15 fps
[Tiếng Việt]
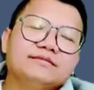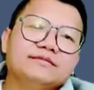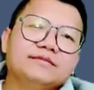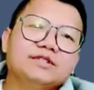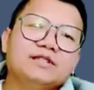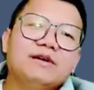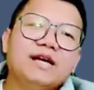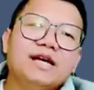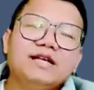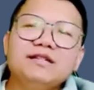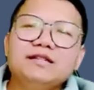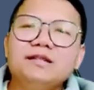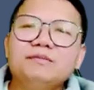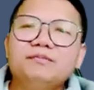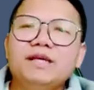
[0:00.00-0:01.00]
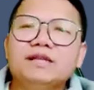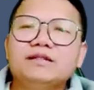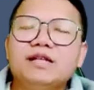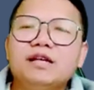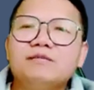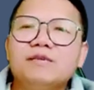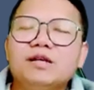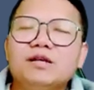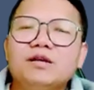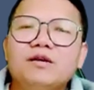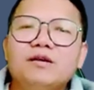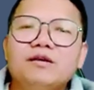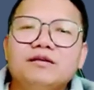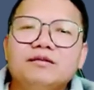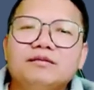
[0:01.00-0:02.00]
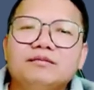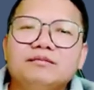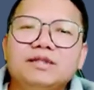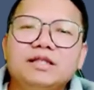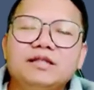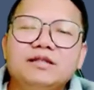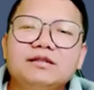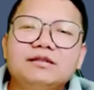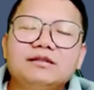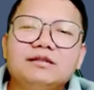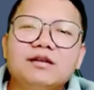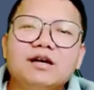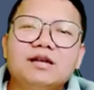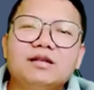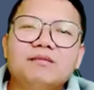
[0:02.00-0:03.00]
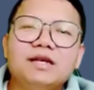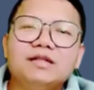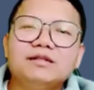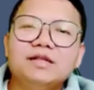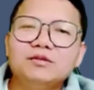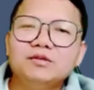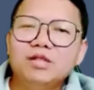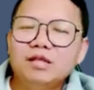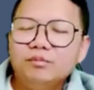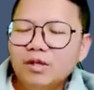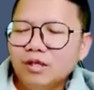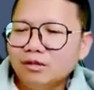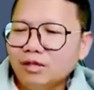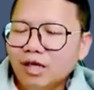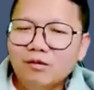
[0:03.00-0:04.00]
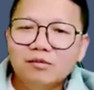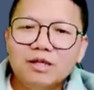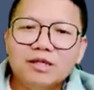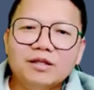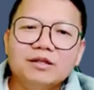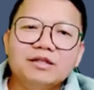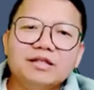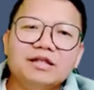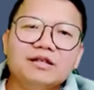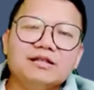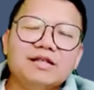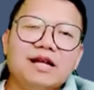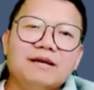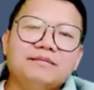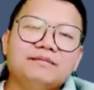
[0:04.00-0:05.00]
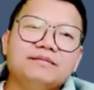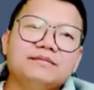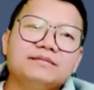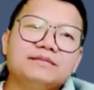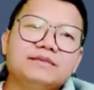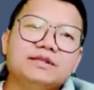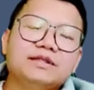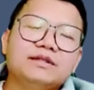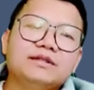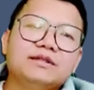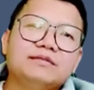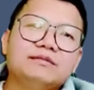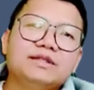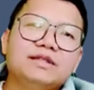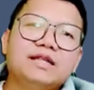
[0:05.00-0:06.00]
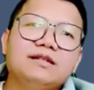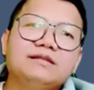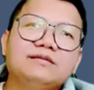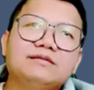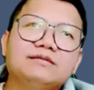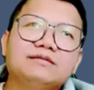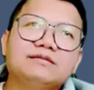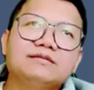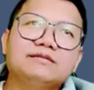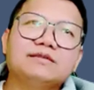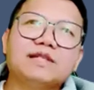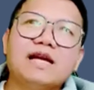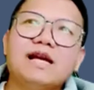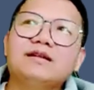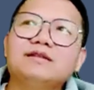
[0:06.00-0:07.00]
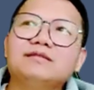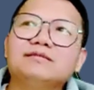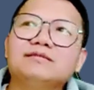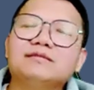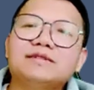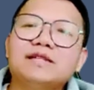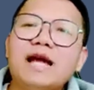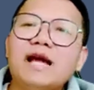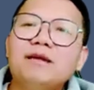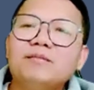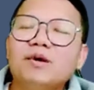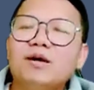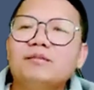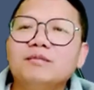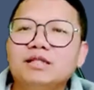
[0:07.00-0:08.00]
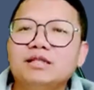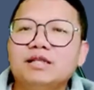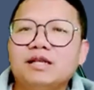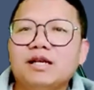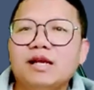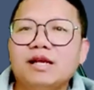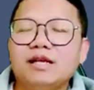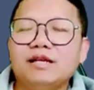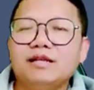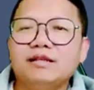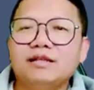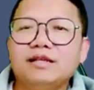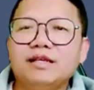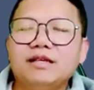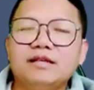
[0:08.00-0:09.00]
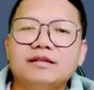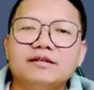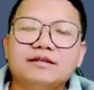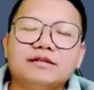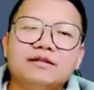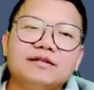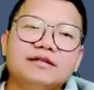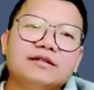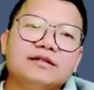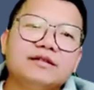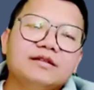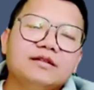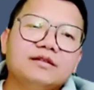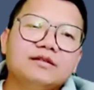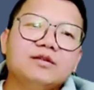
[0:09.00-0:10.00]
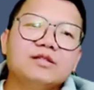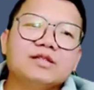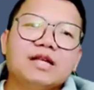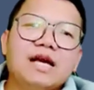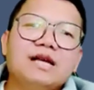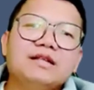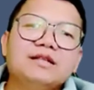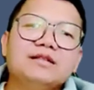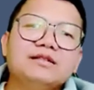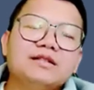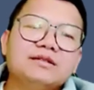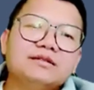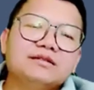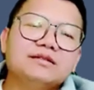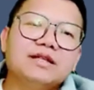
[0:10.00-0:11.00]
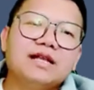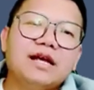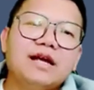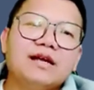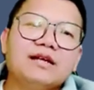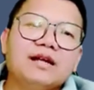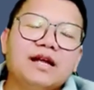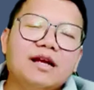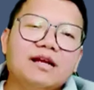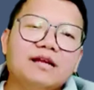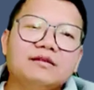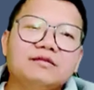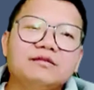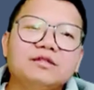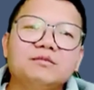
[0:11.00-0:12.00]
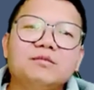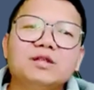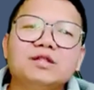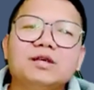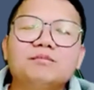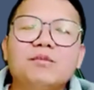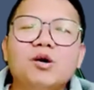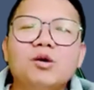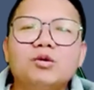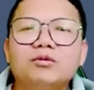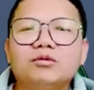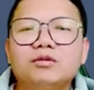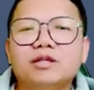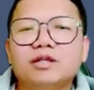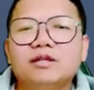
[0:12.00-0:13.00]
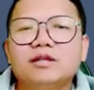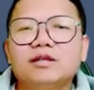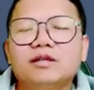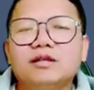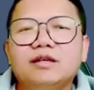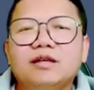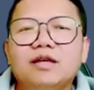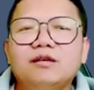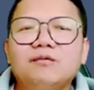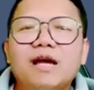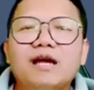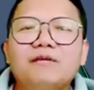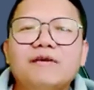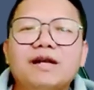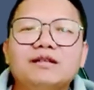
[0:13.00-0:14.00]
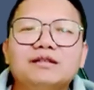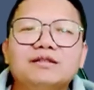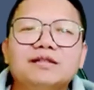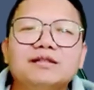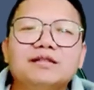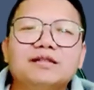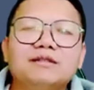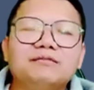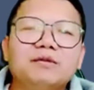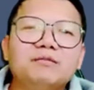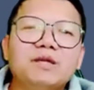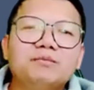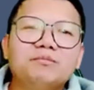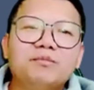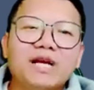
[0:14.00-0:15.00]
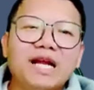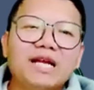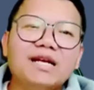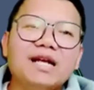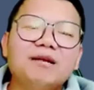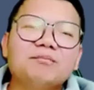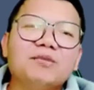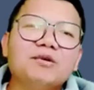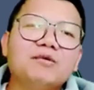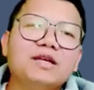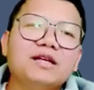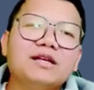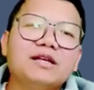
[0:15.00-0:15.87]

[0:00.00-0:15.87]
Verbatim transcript: khoái giấy bịa trâu mà còn nó mà nư ọt là bấy tên giấy bịa trâu mà còn nó thế cái sẽ đạp cái trâu ca nâng tem bọc mà nâng nâng này nhé đôi xà la riêng chăng xà la khá dừng mơ tầm một ấy vài văn cả chăng tới biểu bên brand name bảo vía